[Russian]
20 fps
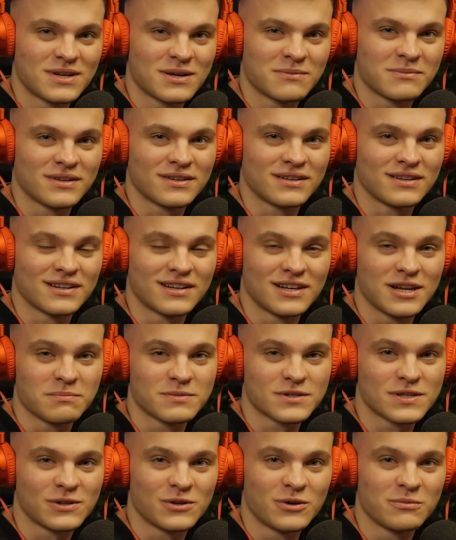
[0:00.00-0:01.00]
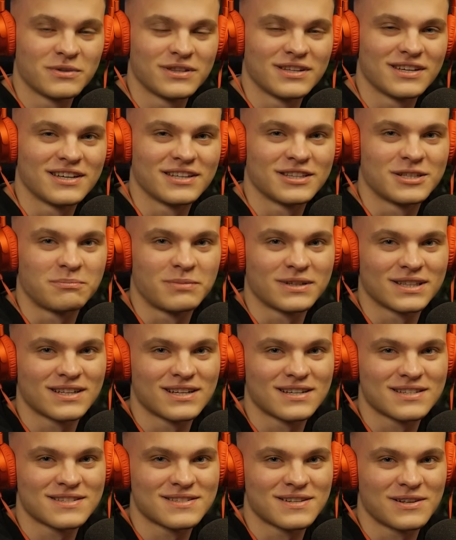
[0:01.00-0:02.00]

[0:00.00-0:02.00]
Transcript: вами Глеб Соломин, это подкаст